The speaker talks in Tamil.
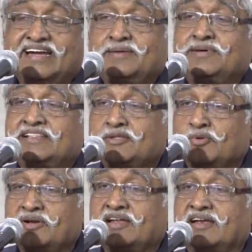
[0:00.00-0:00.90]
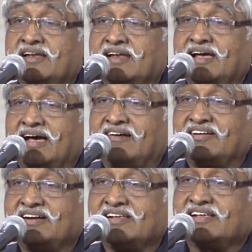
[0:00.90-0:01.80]
எழுபத்தி ஒன்றில்
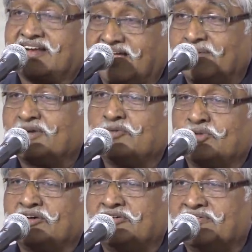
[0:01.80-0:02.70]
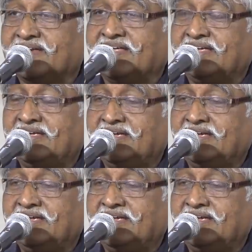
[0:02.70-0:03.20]
அவர்களுக்கு ராமன் உதவவில்லை